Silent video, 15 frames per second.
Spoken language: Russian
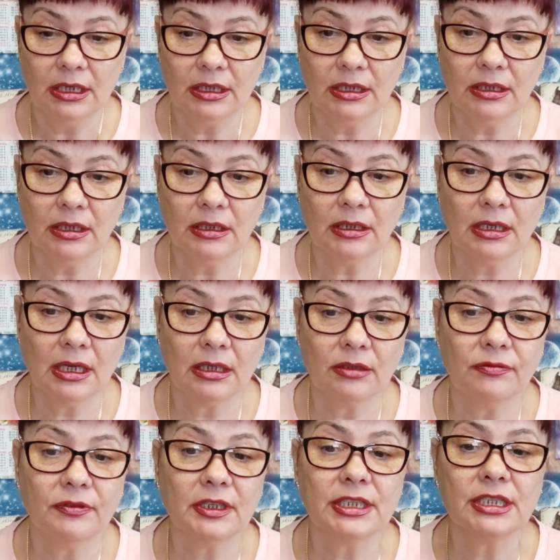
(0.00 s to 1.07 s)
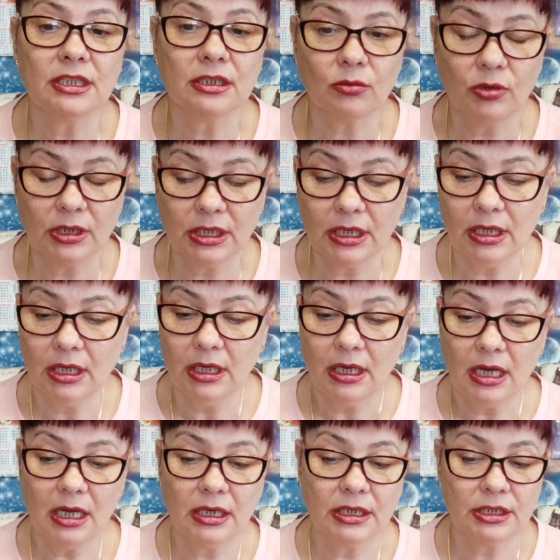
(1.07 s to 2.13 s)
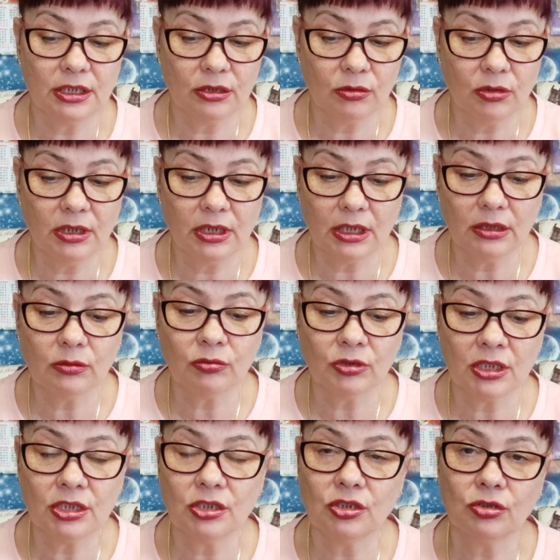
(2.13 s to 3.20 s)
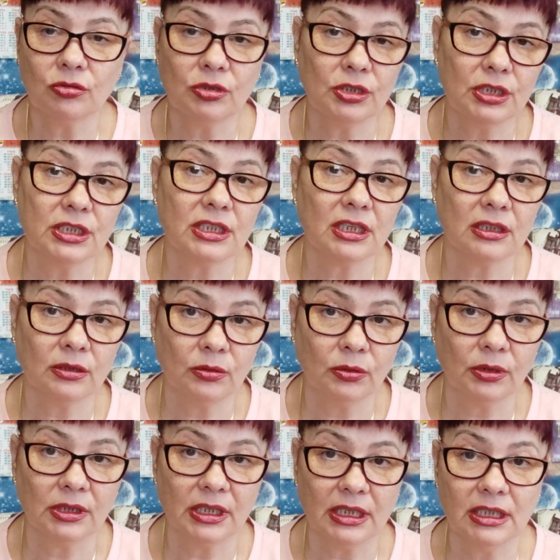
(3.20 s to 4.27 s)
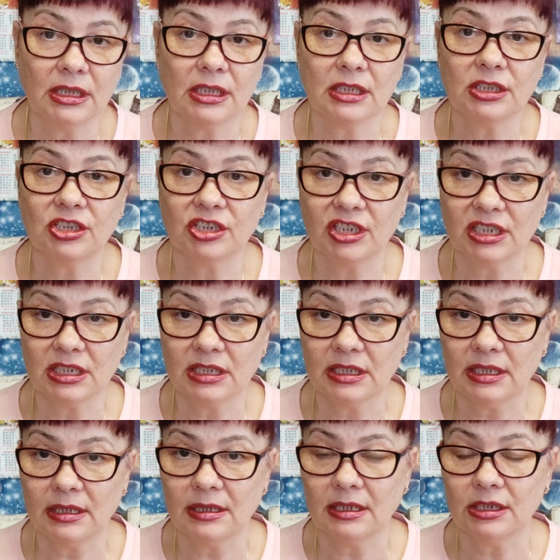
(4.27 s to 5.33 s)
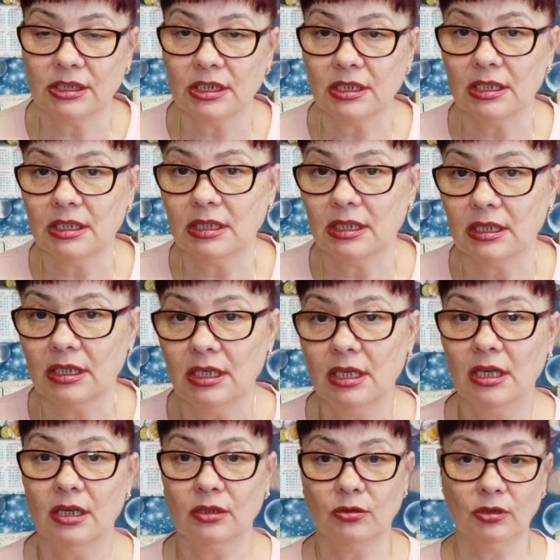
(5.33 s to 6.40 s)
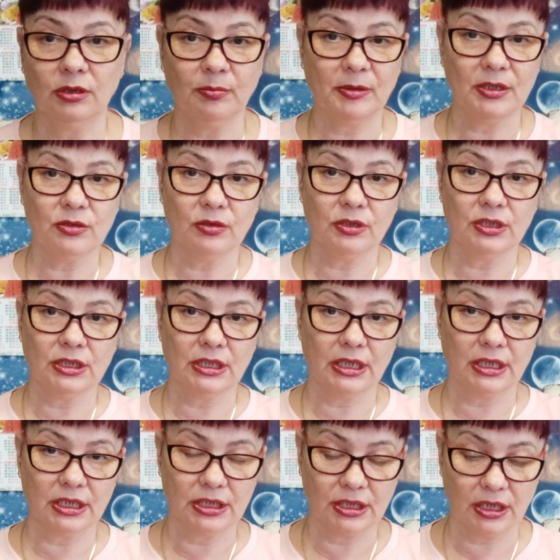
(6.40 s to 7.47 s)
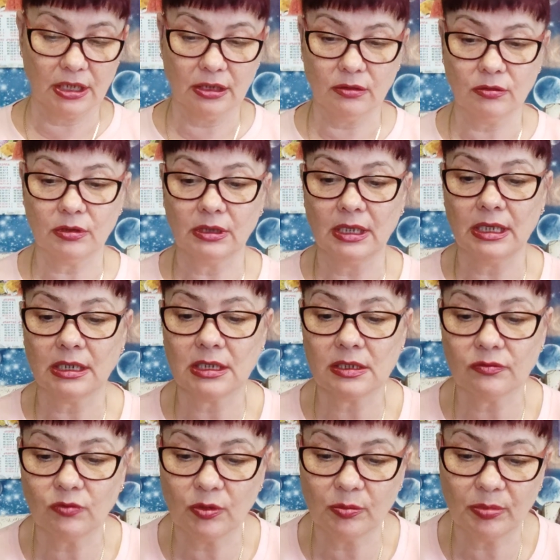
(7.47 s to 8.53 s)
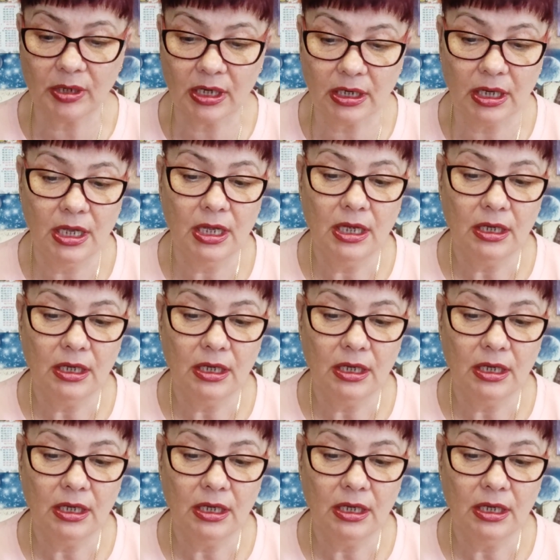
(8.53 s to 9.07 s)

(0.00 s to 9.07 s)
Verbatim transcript: Э, как в Козероге, а Козерог это у нас еще и Сатурн, это честное отношение, это кто-то пойдет зарегистрировать, наверное, свой брак,